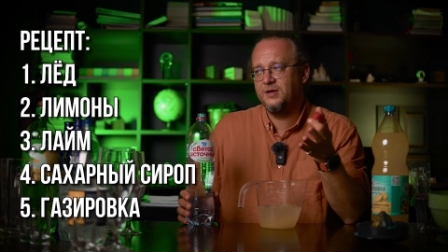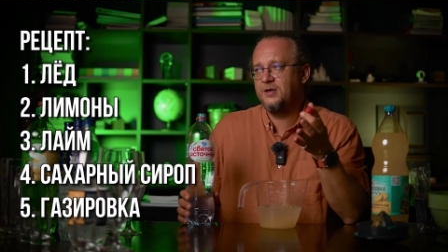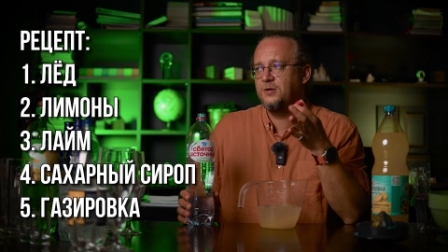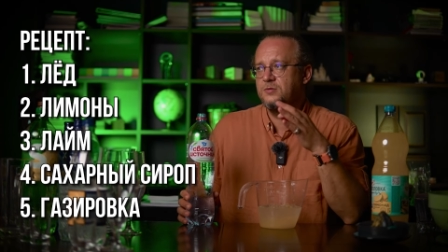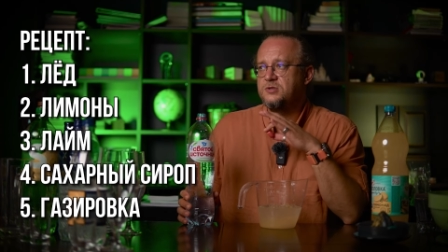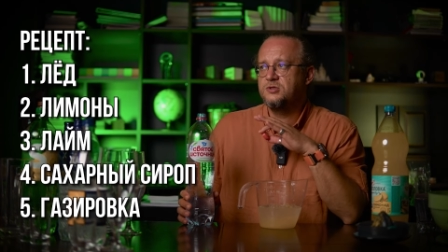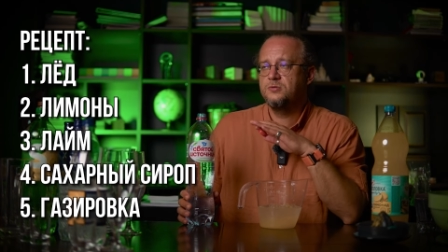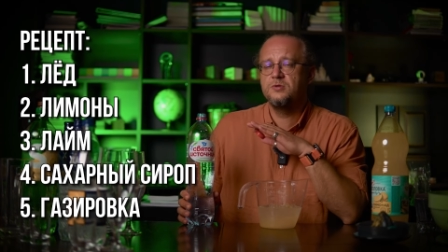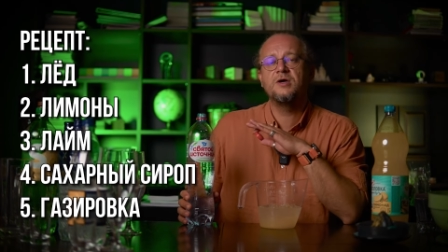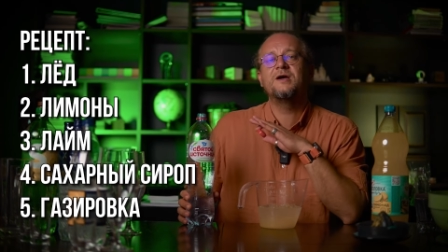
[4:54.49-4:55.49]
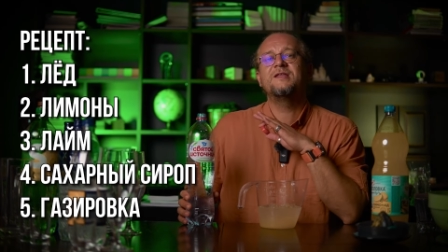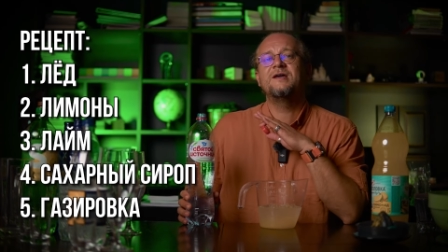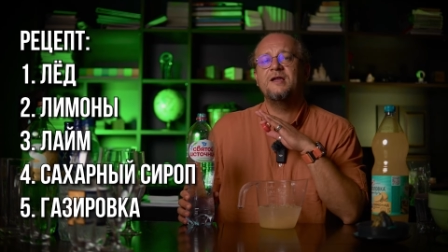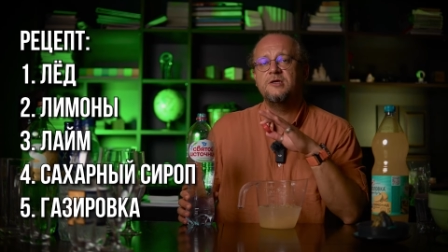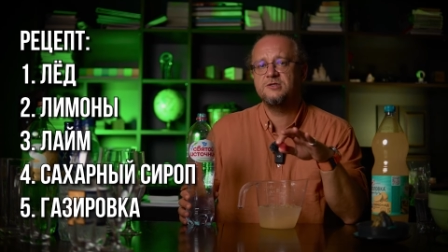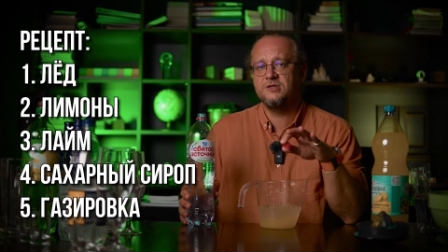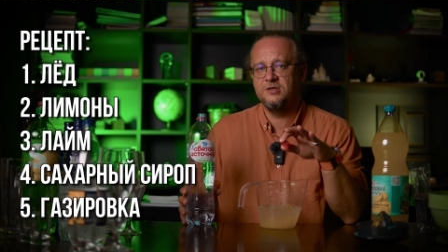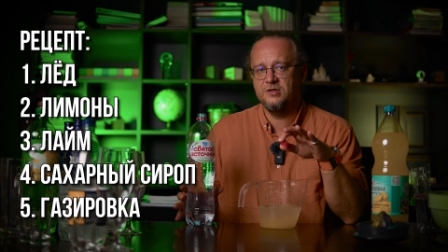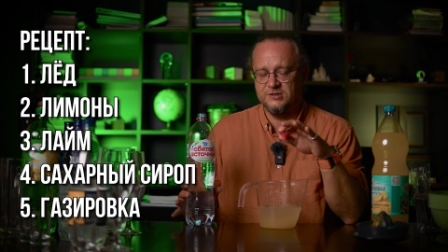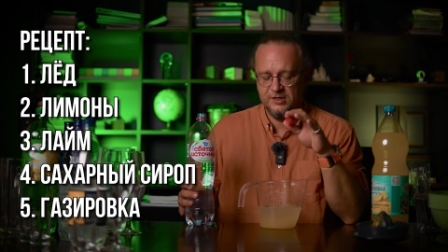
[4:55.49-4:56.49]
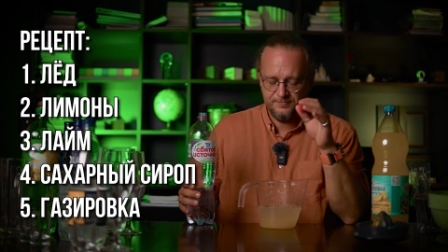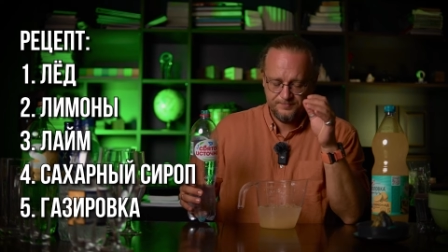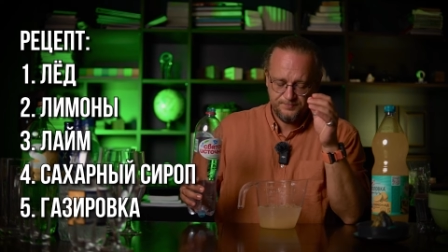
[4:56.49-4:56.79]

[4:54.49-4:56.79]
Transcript: На голодный желудок категорически нельзя.